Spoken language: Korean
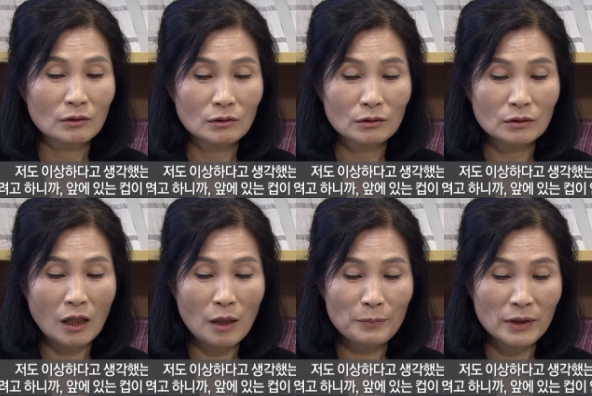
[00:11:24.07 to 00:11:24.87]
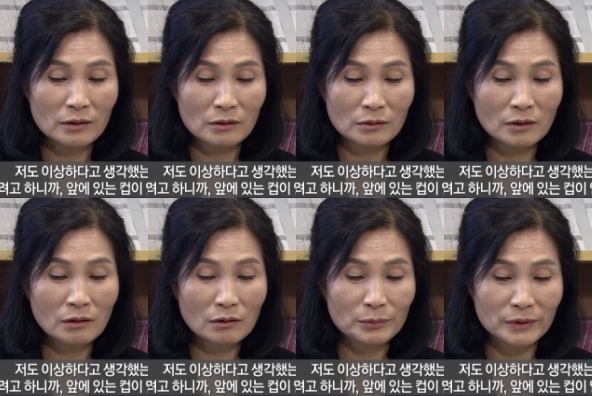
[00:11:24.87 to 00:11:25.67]
그 앞에 있는
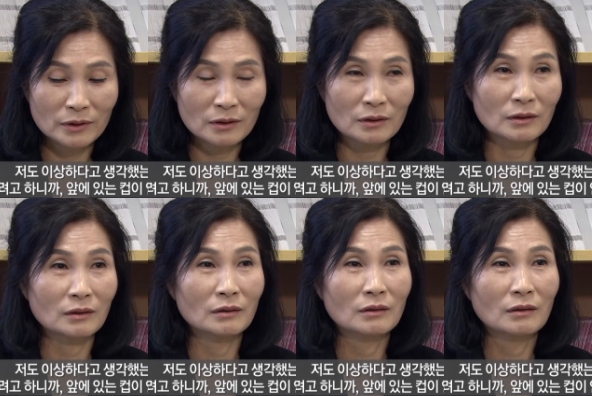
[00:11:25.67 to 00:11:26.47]
컵이